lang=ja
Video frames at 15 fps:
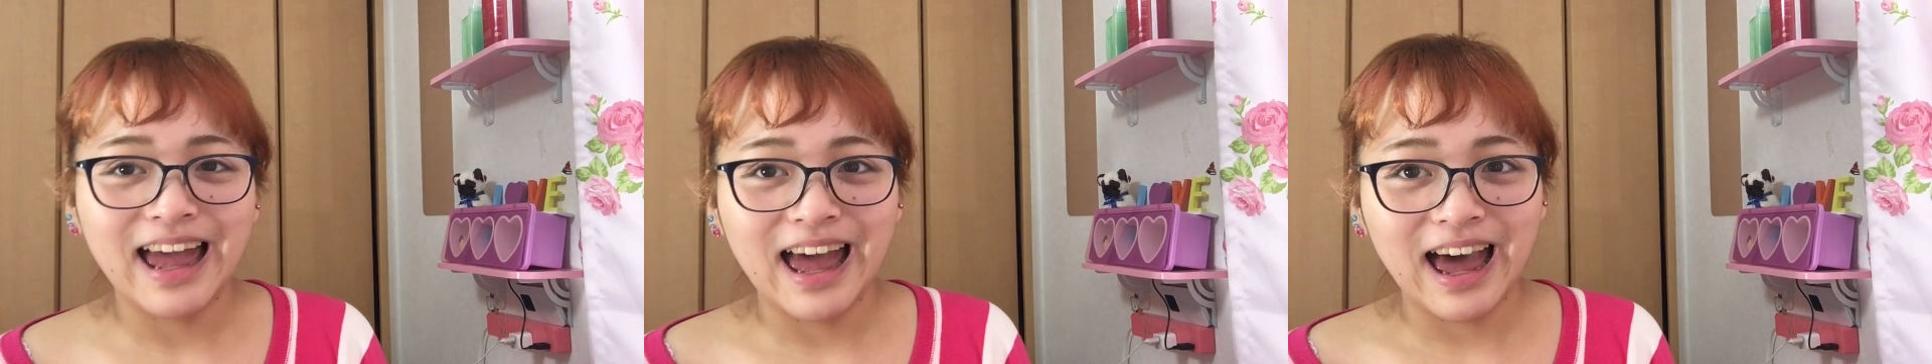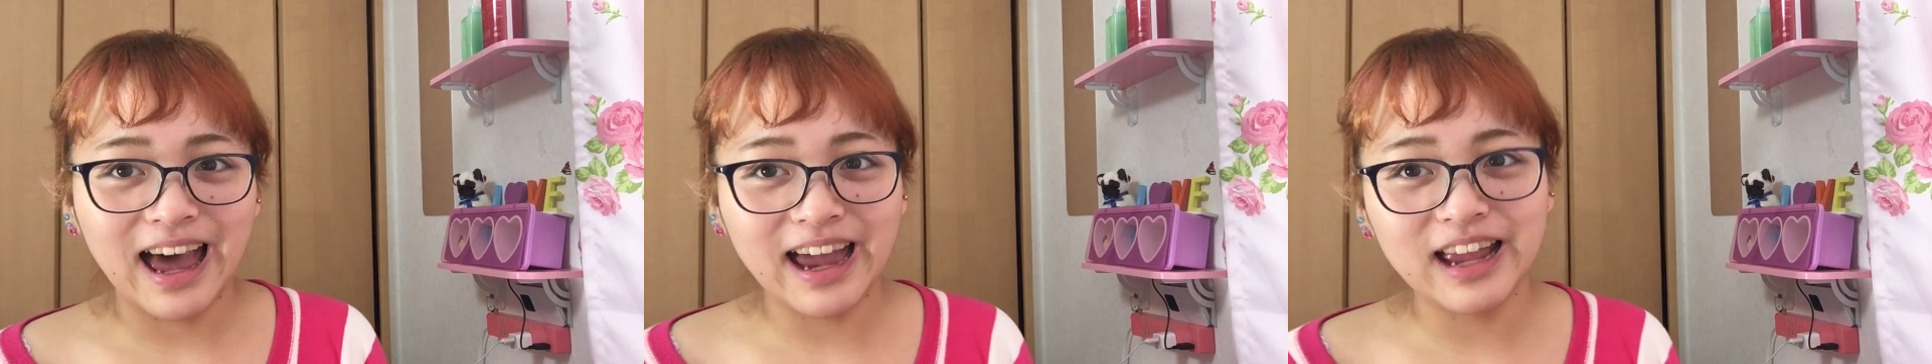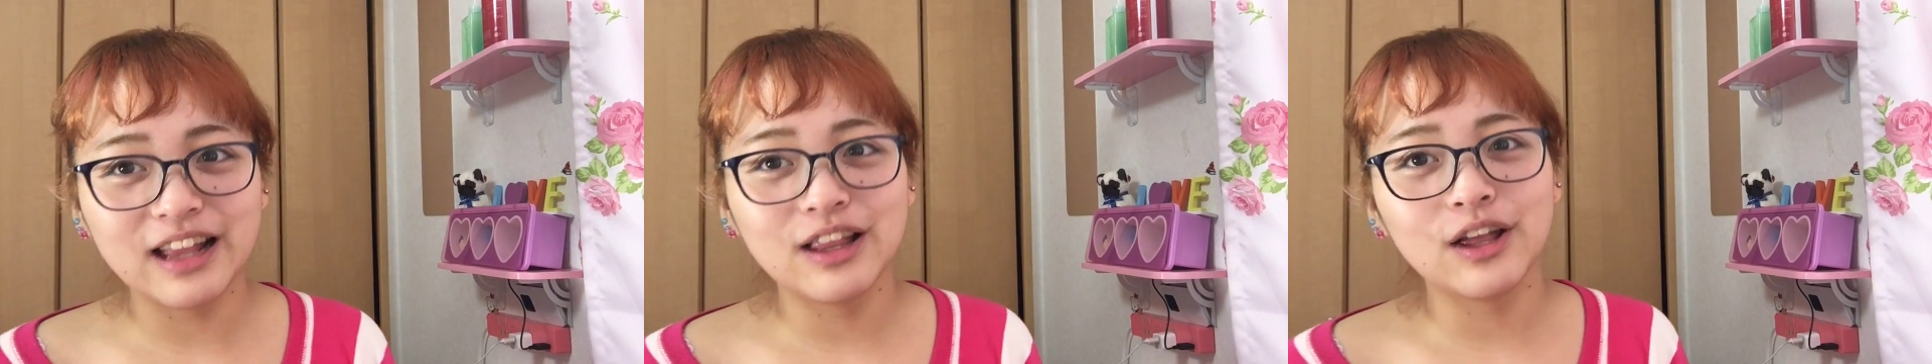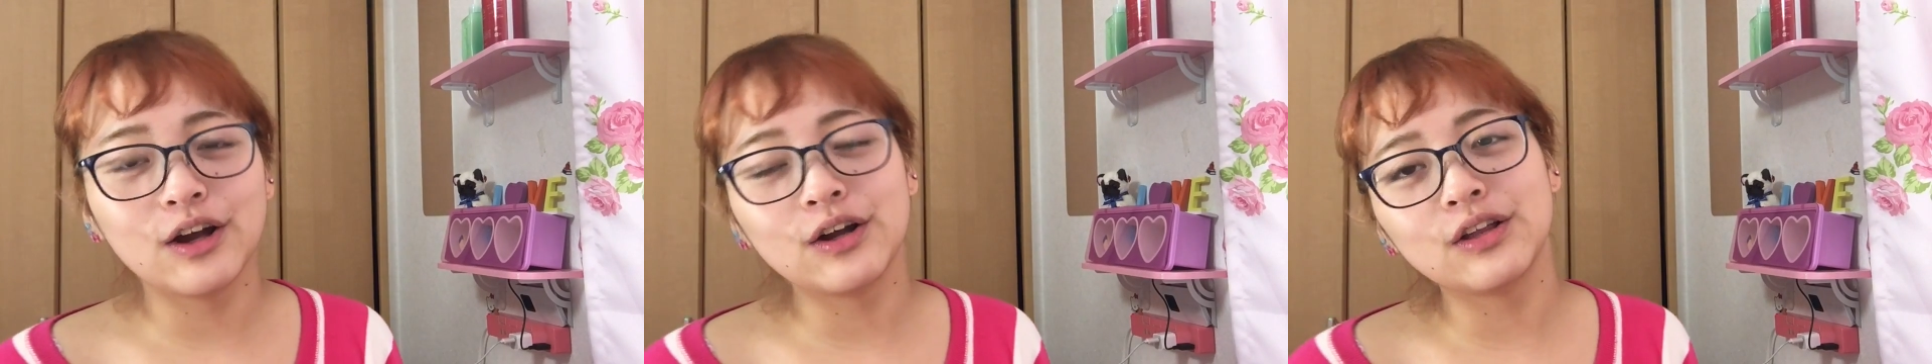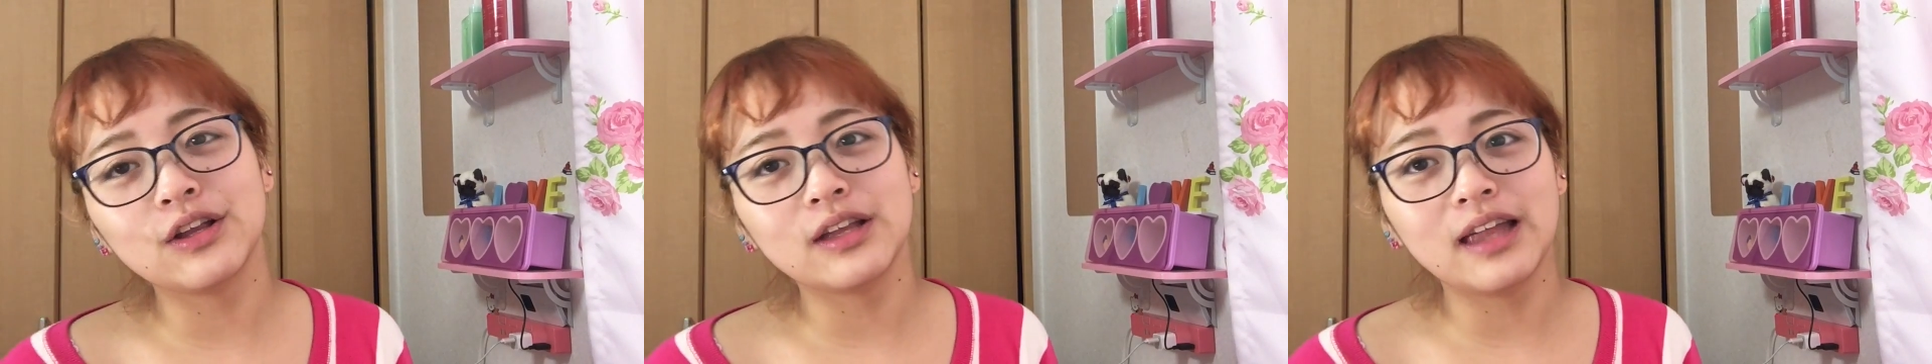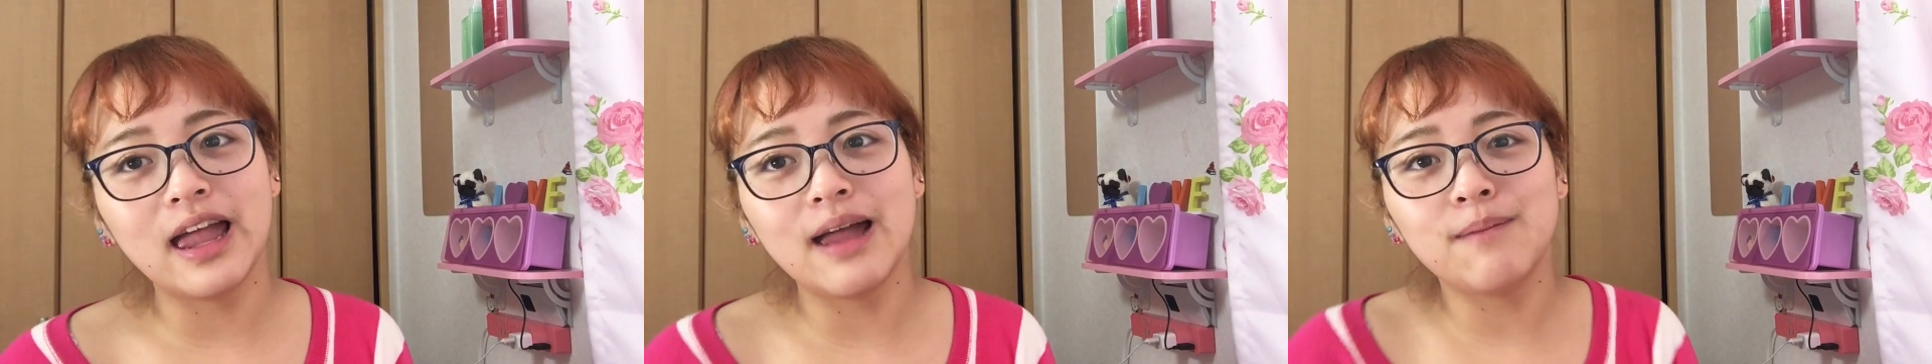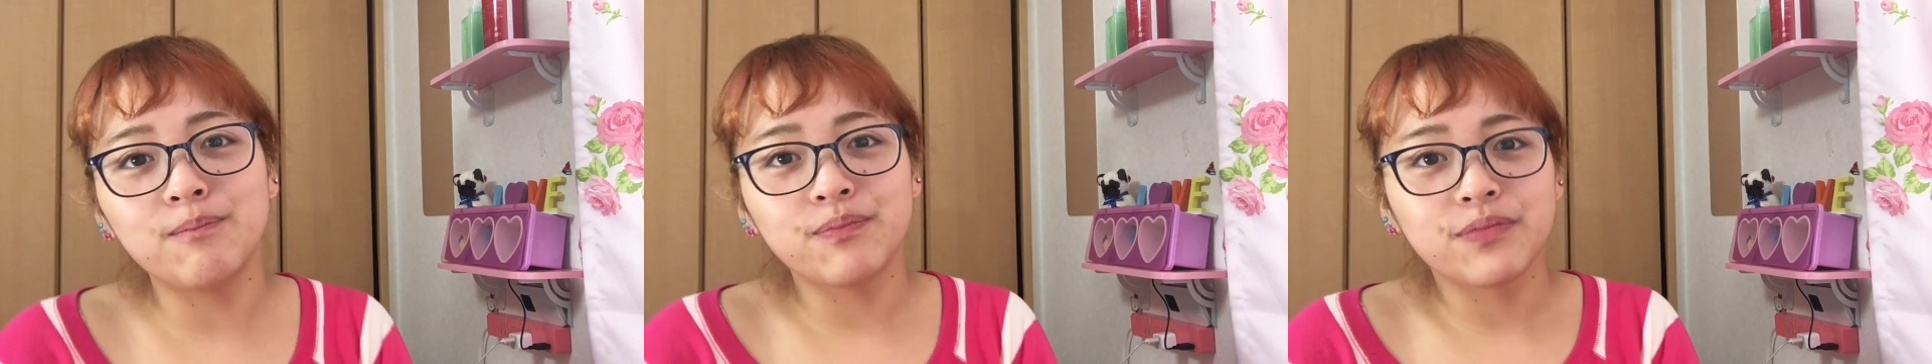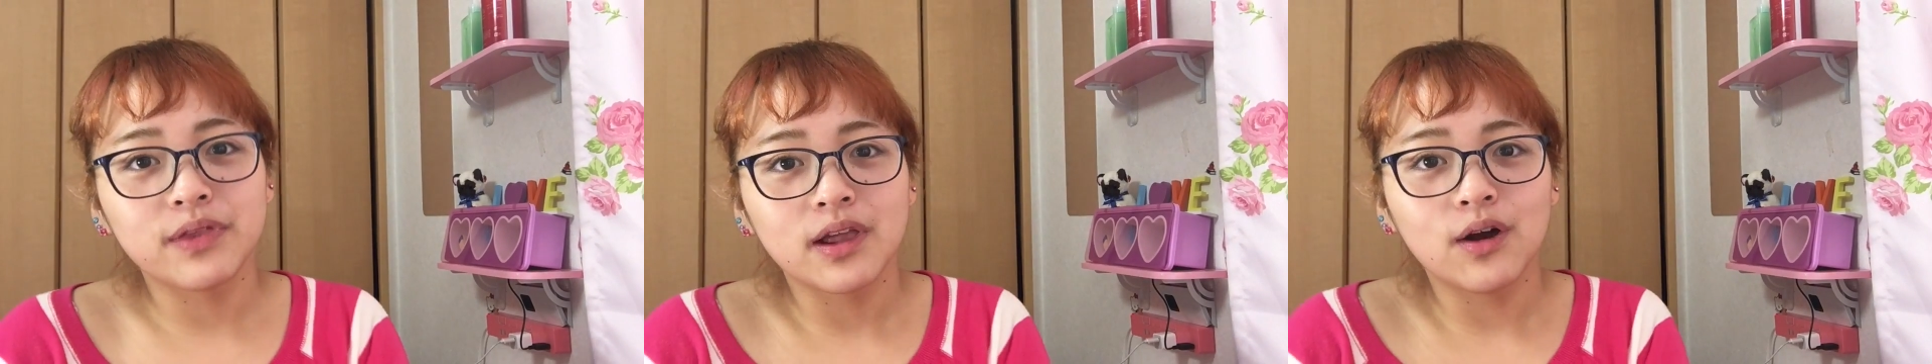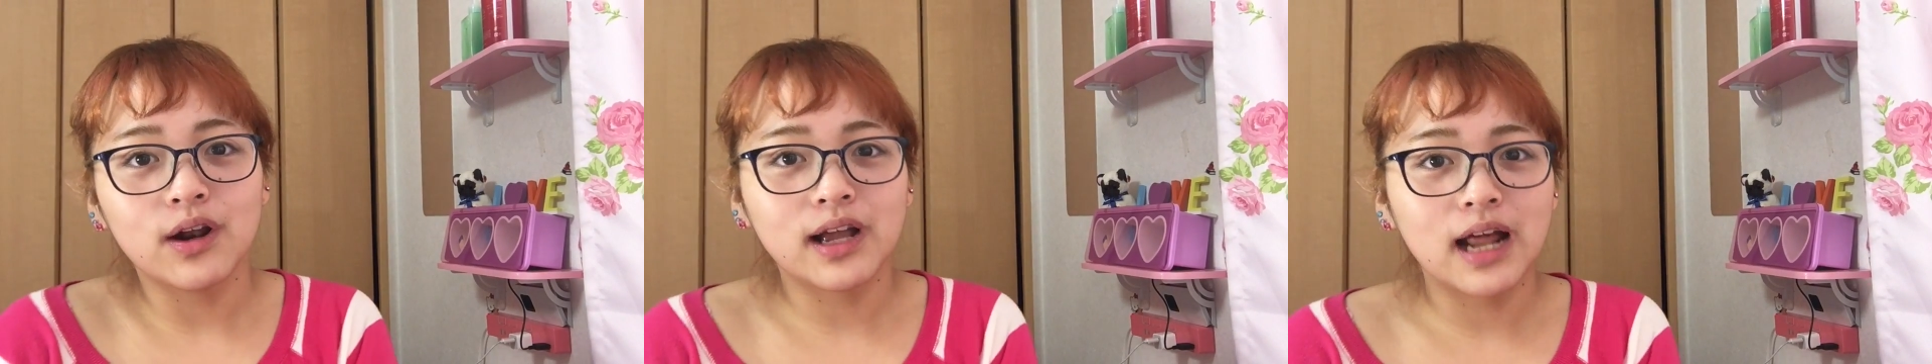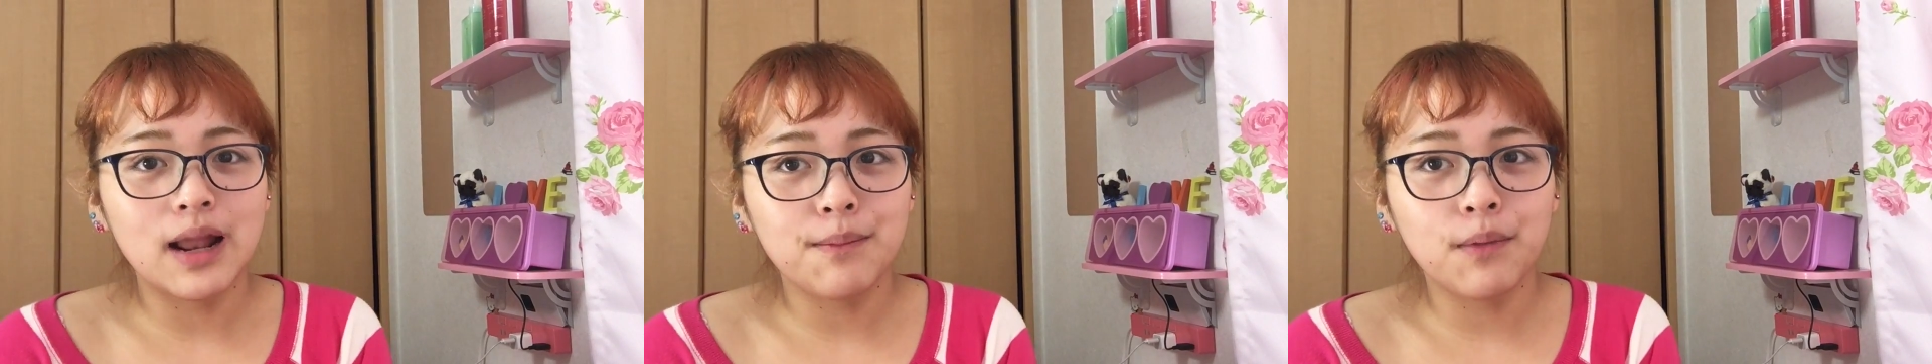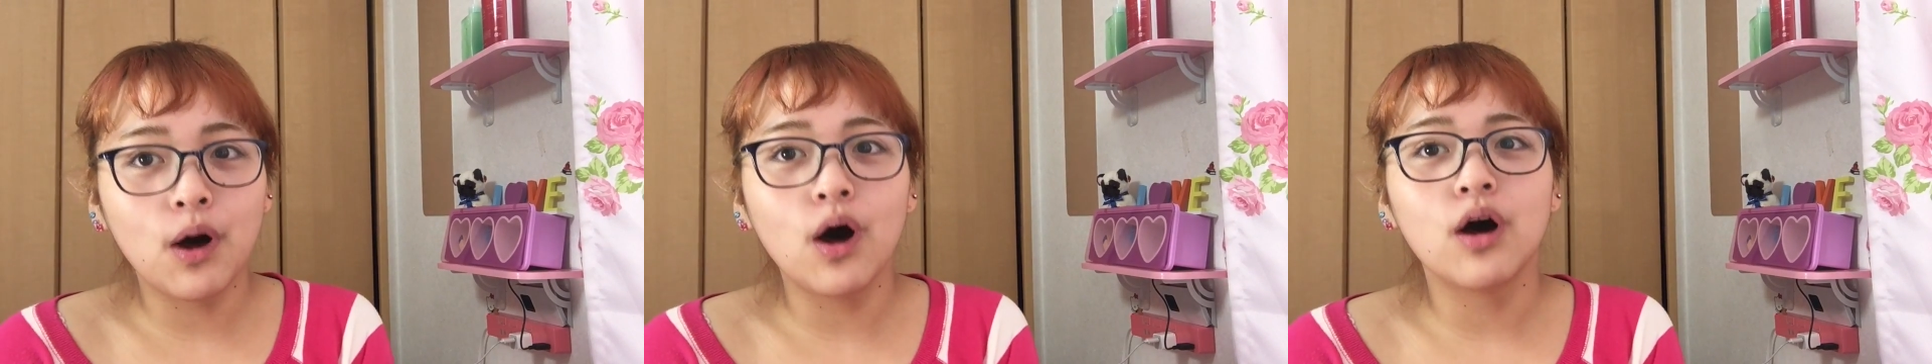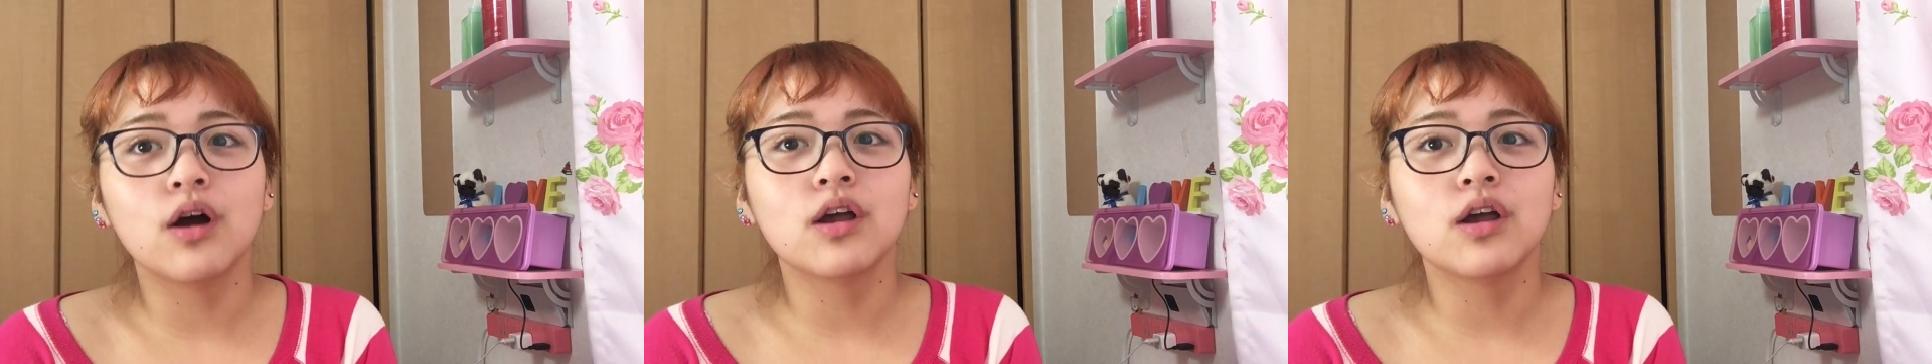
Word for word: はい。ということで、これからも